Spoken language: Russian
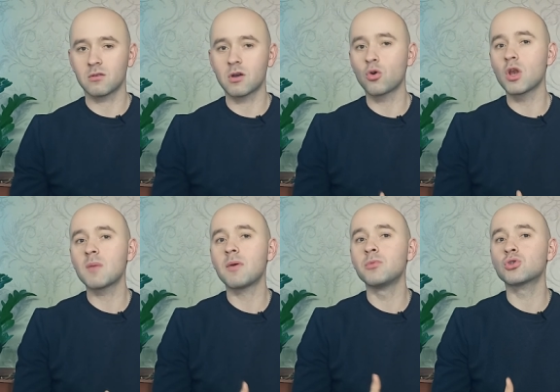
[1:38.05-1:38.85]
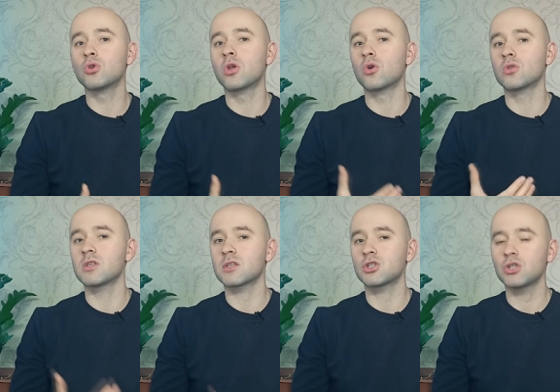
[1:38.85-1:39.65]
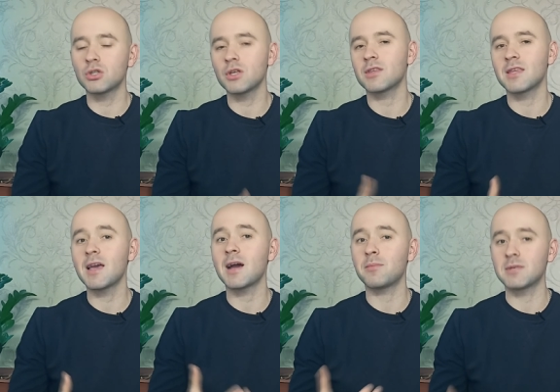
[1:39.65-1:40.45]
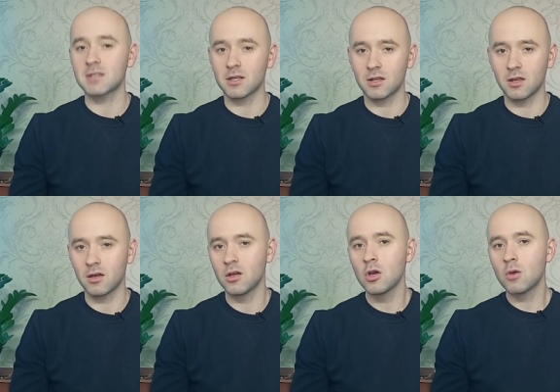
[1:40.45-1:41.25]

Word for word: какой-либо международной защиты не обязательно.